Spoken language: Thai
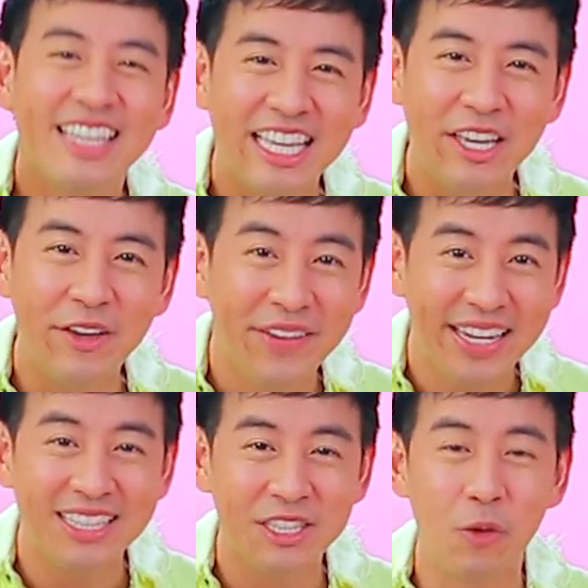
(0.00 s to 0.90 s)
ที
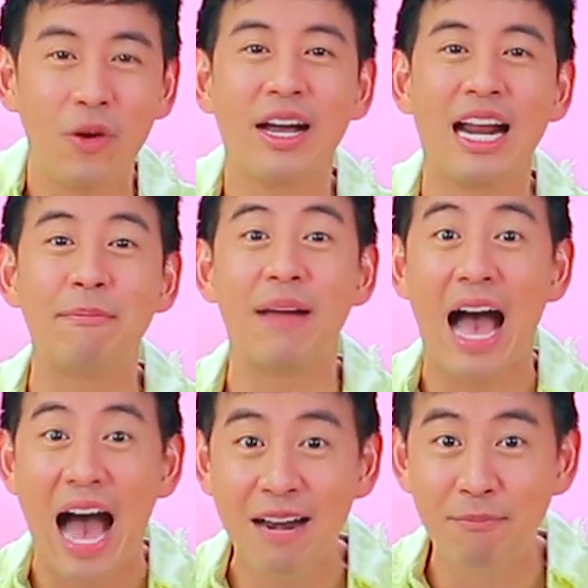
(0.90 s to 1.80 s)
วีสนุกกับ
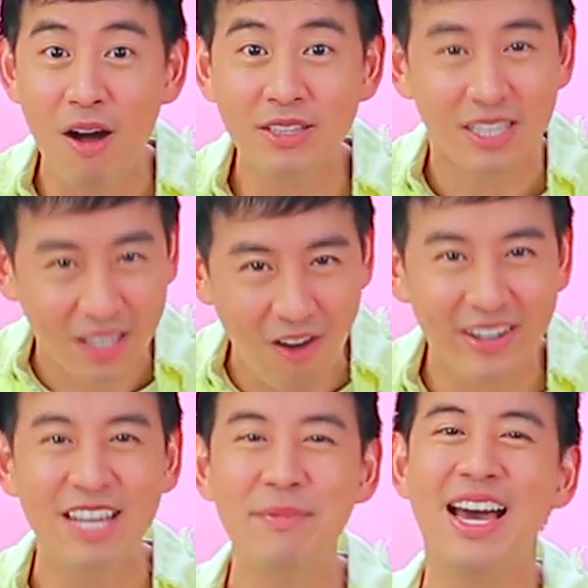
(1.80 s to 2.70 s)
Artbox กล่อง
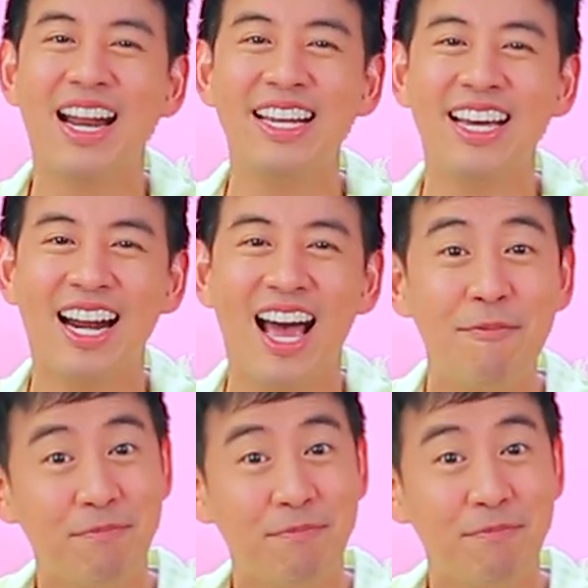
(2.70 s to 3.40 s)
นี้มีอะไรนะครับ